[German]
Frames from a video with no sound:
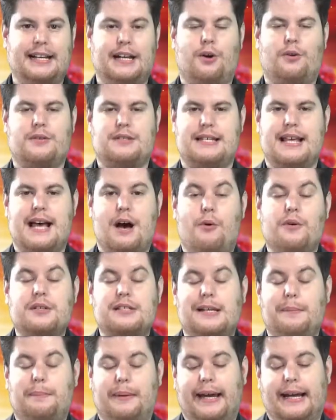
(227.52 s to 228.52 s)
auch sehr
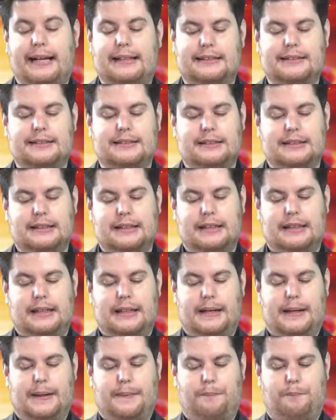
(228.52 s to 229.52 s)
ausgeprägte
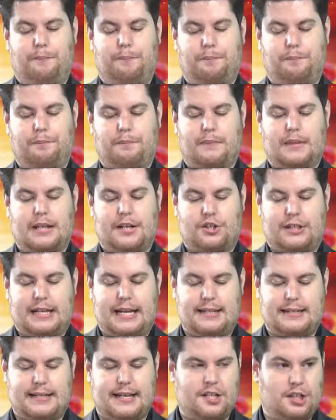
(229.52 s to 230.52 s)
ähm,
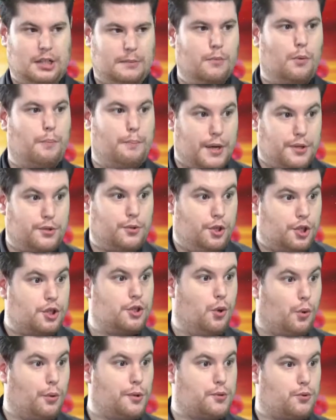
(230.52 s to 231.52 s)
Sternzeichen im persönlichen
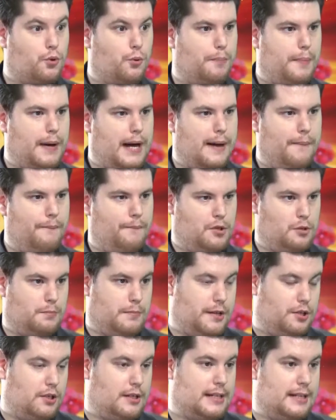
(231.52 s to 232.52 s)
Horoskop haben. Zum
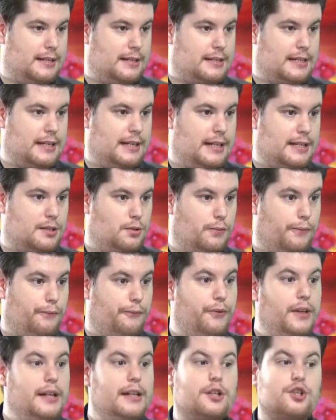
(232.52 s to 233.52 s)
Beispiel kann es sein, dass du
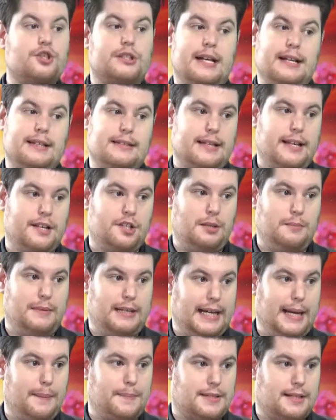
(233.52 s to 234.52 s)
viele Sternzeichen im
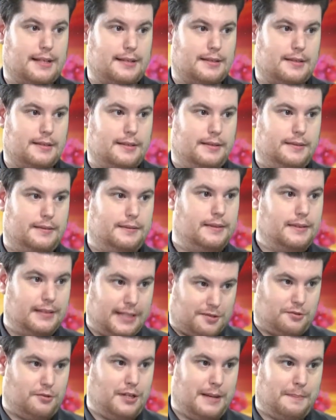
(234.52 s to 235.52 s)
Krebs hast. Das
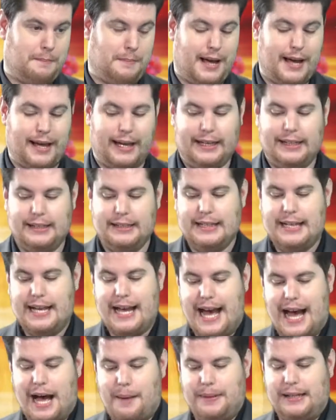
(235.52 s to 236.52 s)
nur nebenbei.
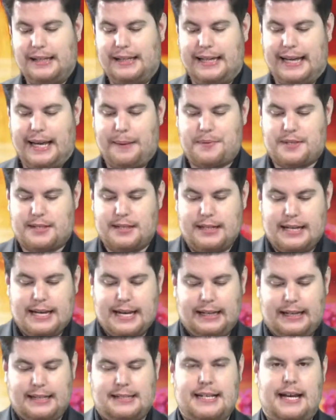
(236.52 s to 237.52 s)
Aber die Krebse,
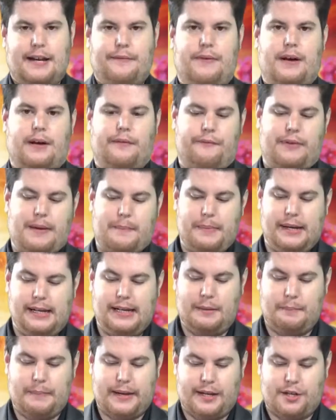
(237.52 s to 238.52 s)
die sind einfach ein
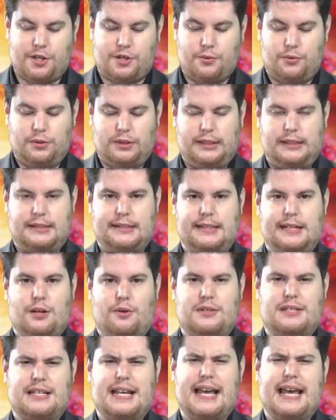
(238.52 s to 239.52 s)
Familienmensch und die sind auch
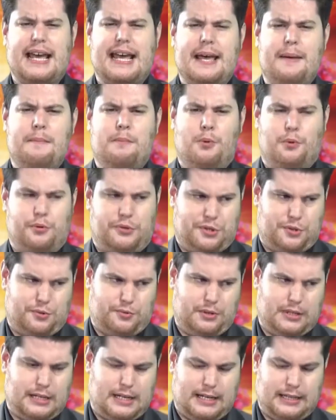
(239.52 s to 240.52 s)
sehr
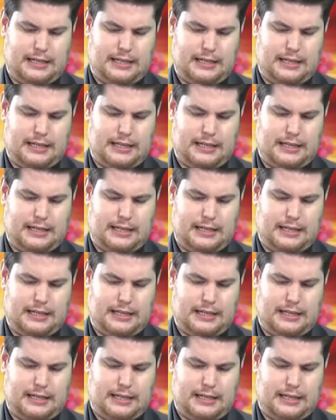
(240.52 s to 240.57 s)
emotional.